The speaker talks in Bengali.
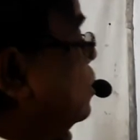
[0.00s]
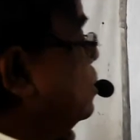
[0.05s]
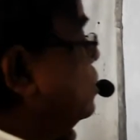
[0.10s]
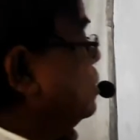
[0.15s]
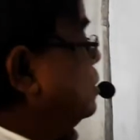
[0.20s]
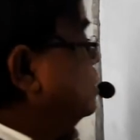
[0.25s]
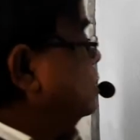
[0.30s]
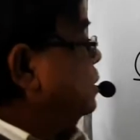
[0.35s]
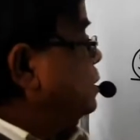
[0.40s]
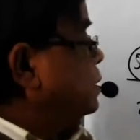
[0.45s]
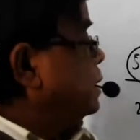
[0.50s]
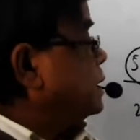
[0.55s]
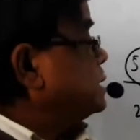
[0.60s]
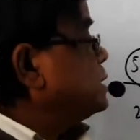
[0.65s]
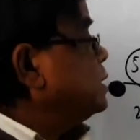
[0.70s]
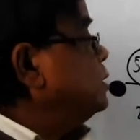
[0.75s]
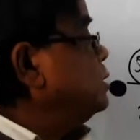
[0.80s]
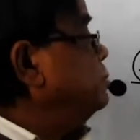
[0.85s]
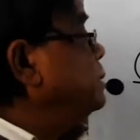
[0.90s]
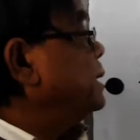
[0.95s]
হলো
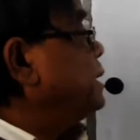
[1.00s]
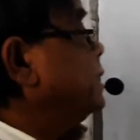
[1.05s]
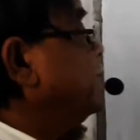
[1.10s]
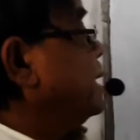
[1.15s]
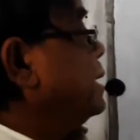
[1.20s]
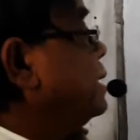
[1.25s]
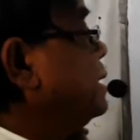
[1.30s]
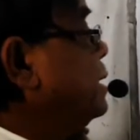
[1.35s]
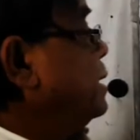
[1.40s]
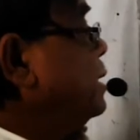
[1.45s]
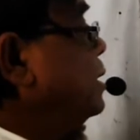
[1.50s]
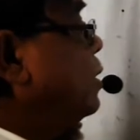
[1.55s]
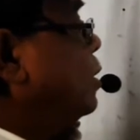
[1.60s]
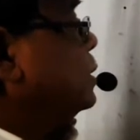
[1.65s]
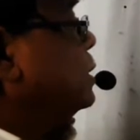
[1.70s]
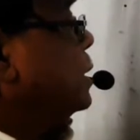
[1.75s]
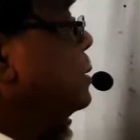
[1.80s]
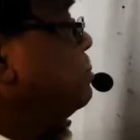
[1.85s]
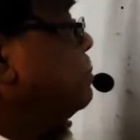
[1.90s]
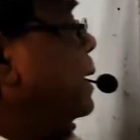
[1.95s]
রাসায়নিক বিক্রিয়ার
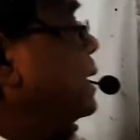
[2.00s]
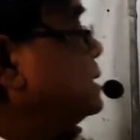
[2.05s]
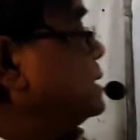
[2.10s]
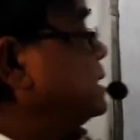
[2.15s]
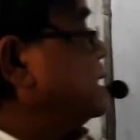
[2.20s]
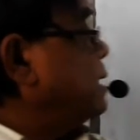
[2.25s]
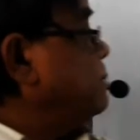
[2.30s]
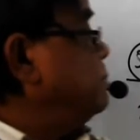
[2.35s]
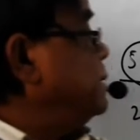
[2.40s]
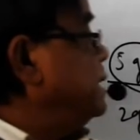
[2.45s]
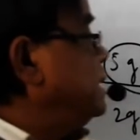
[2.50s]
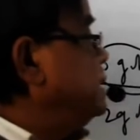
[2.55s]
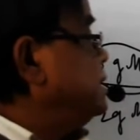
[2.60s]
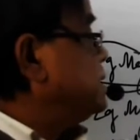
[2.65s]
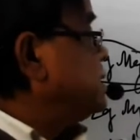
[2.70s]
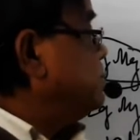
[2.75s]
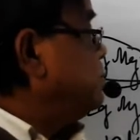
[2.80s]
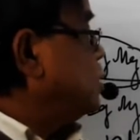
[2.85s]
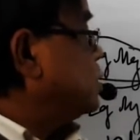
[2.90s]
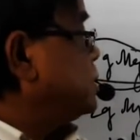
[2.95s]
অর্থাৎ পাঁচ গ্রাম
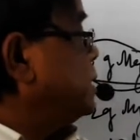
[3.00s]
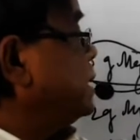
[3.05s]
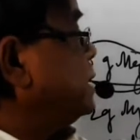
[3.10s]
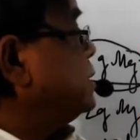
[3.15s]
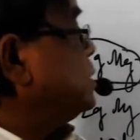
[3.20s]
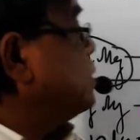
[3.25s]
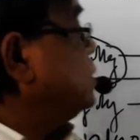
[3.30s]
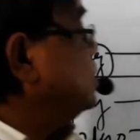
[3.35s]
ম্যাগনেশিয়াম অক্সাইডের